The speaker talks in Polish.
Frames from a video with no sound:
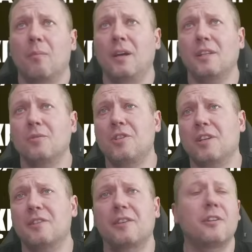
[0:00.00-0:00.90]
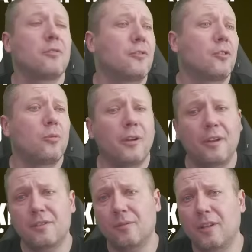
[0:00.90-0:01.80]
Binance ucieka z rynków,
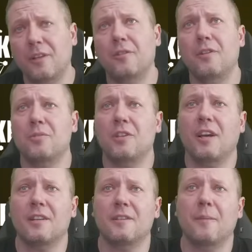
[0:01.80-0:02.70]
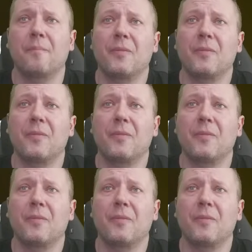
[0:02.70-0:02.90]
które są dla niego nieprzyjazne.